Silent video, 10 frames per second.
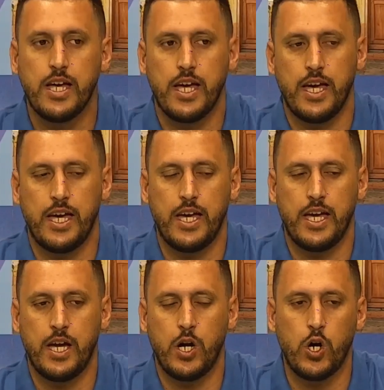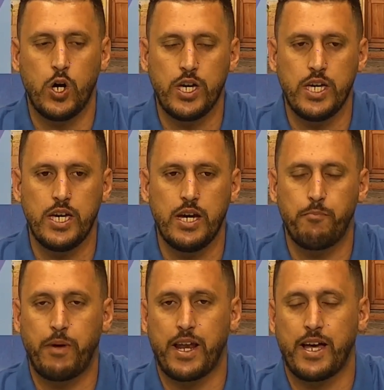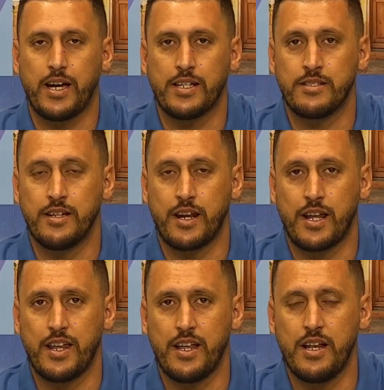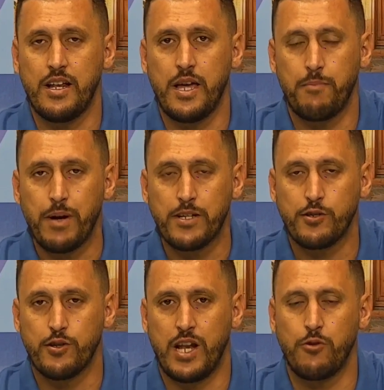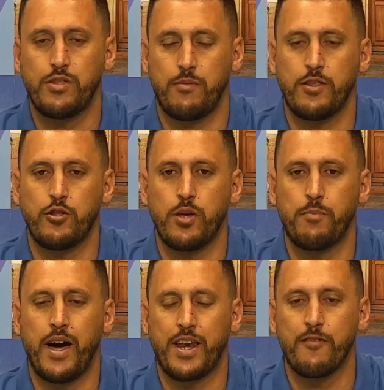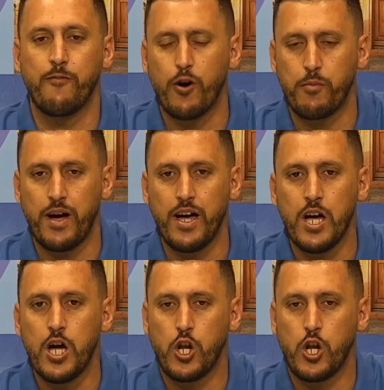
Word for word: Eh, hoy, para cerrar el espacio del Ayuntamiento de pajara Informa,